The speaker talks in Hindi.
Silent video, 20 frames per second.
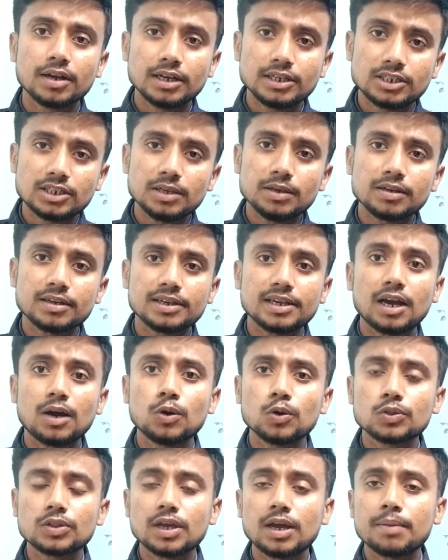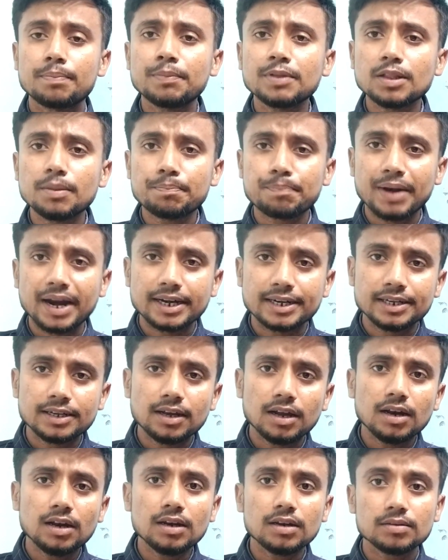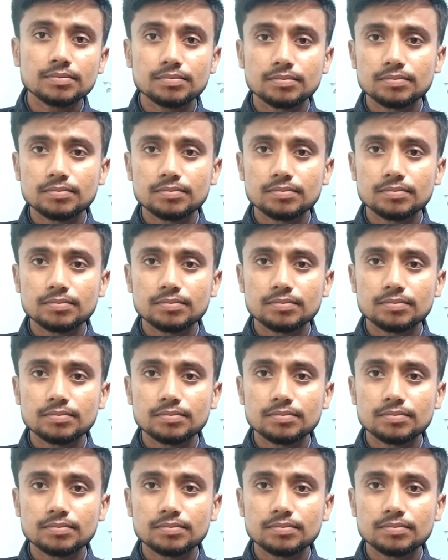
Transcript: कैसे क्या होता है मतलब प्रैक्टिकल